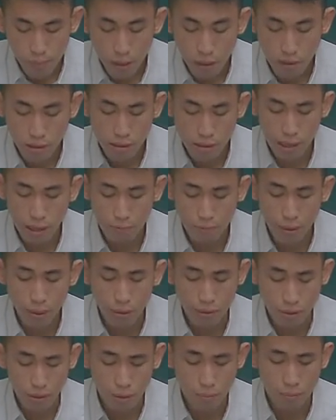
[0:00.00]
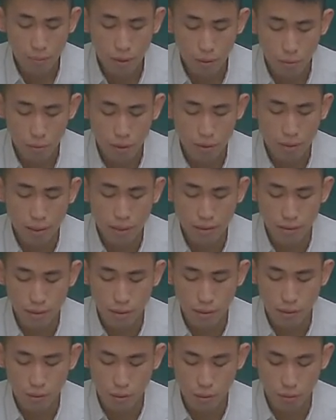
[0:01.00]
而且他没有申报所谓财产
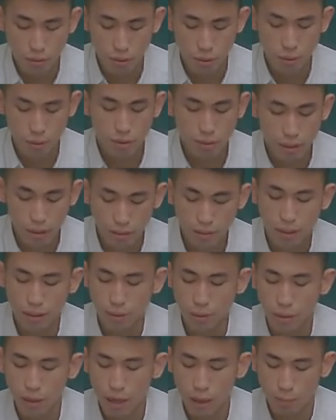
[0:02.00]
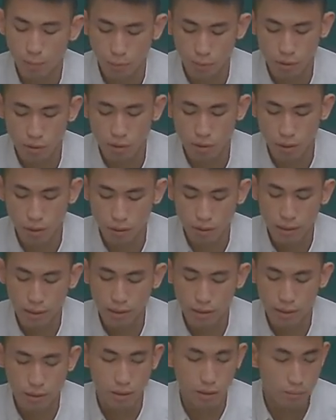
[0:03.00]
交易所的，因为当然，因为他不是登记在
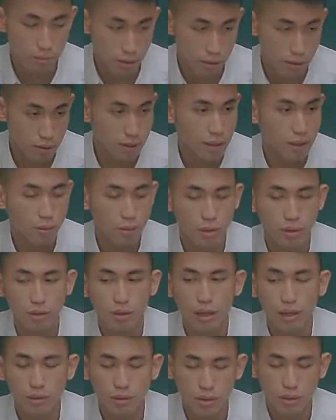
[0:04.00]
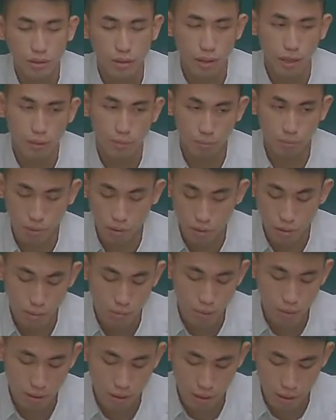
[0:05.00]
自己的名下，所以他自己当然不会申
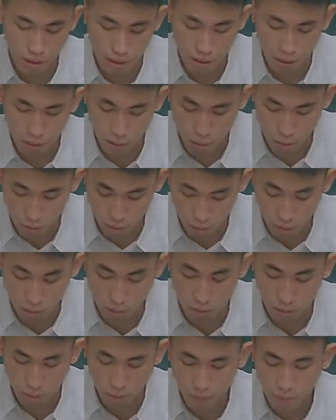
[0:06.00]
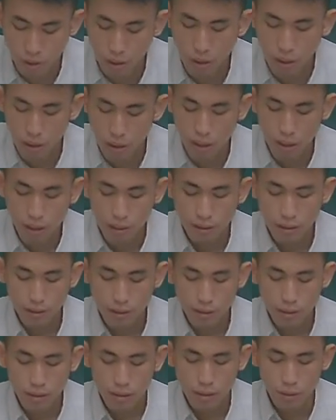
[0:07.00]
报财产交易所的。那
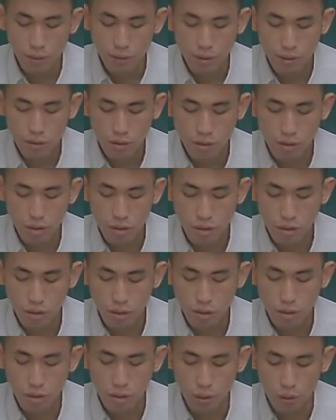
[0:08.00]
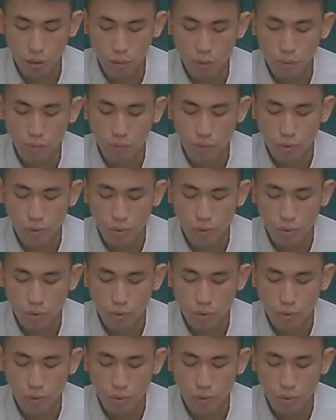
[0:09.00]
这个行为其实是有